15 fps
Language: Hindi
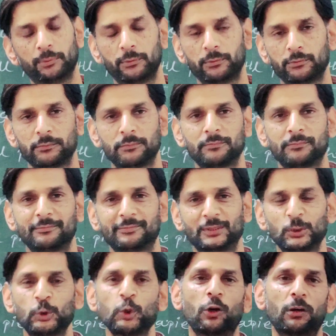पद
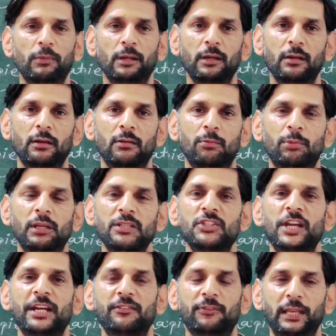जो हमें
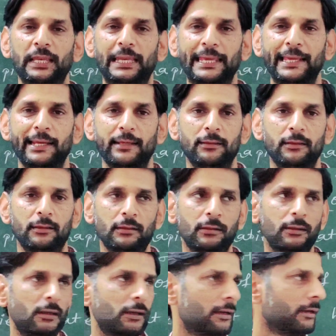प्लीजेंट फील नहीं
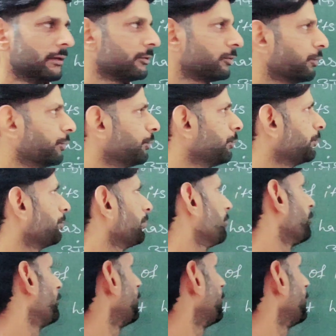कराती है तो